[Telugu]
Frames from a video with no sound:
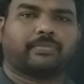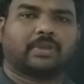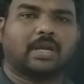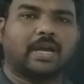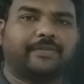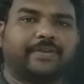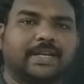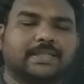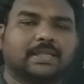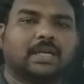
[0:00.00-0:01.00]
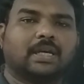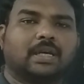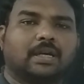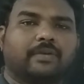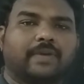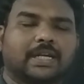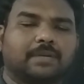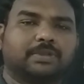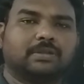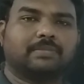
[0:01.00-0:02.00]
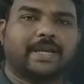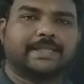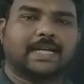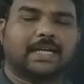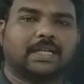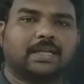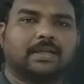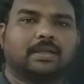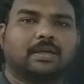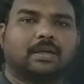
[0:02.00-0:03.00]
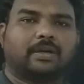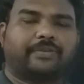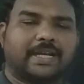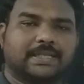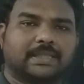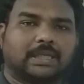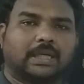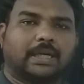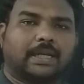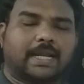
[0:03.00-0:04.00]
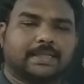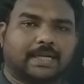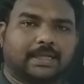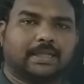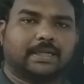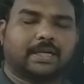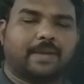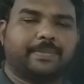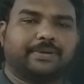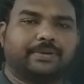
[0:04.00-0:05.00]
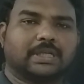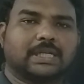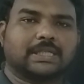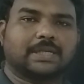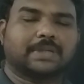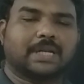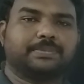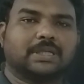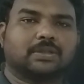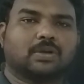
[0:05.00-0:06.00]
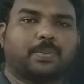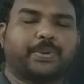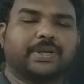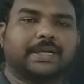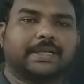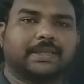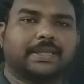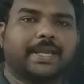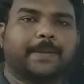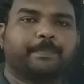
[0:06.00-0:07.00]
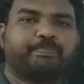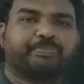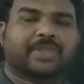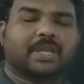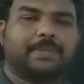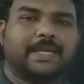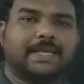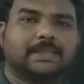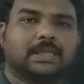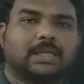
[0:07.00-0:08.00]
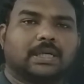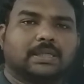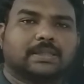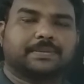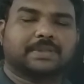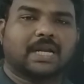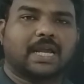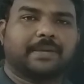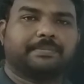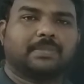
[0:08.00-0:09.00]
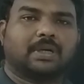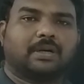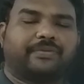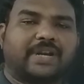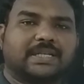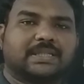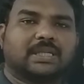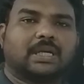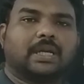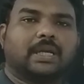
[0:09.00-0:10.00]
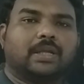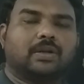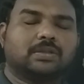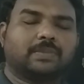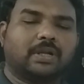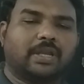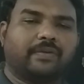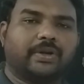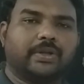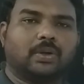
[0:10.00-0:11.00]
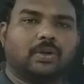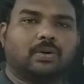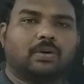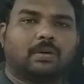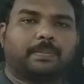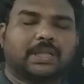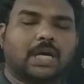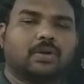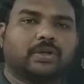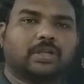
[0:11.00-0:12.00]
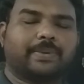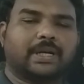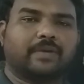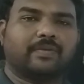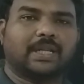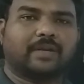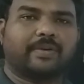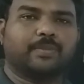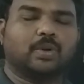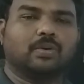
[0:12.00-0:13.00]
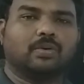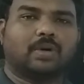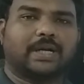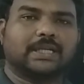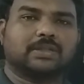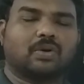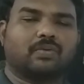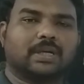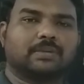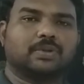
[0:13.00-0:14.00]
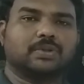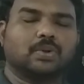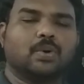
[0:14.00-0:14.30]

హాయ్ ఫ్రెండ్స్ వెల్కమ్ టు మై ఛానల్ ఫ్రెండ్స్ నా ఛానల్ కనుక మీరు ఇంకా సబ్స్క్రైబ్ చేసుకోపోయినట్టయితే ప్లీజ్ సబ్స్క్రైబ్ ఫ్రెండ్స్ ఈరోజు మనం ఈ వీడియోలో పదహారు అక్టోబర్ రెండు వేల ఇరవై మూడు అంటే సోమవారం రోజు